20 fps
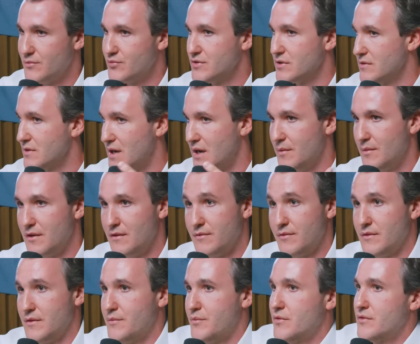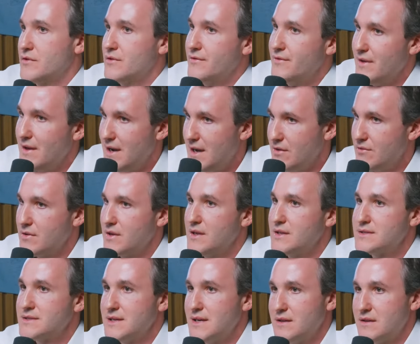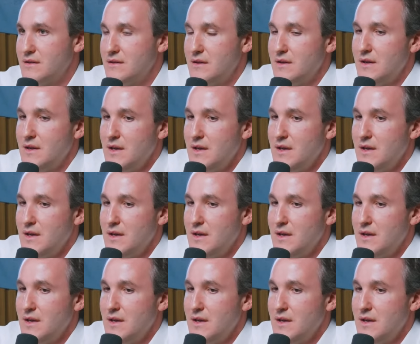puxando o cabelo, fala, pô, tô ferrado aqui, etc.